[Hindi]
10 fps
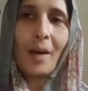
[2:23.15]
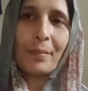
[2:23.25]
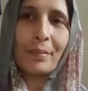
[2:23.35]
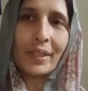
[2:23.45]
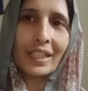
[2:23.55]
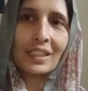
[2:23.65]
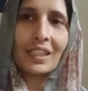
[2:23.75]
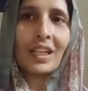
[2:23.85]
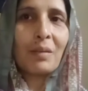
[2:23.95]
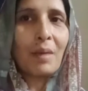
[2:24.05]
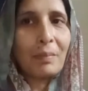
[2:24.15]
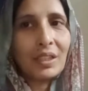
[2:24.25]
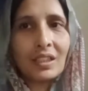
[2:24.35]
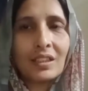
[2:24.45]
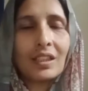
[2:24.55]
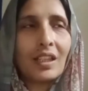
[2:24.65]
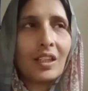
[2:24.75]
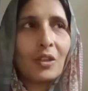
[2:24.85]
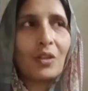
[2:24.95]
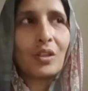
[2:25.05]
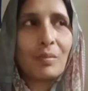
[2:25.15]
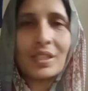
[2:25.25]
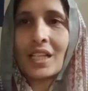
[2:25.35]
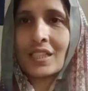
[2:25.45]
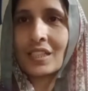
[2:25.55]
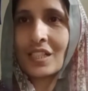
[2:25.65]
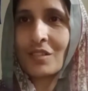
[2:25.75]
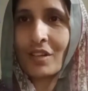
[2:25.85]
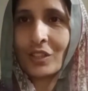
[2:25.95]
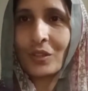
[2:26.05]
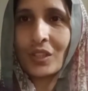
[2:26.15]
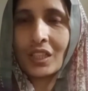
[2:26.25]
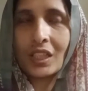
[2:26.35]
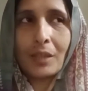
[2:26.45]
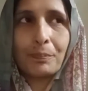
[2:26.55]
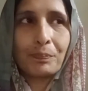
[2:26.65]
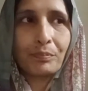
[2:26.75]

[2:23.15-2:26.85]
अम्मी भी करती रही मैं भी करती रही और बस ऐसा ऐसा सफाइयाँ हो रही थी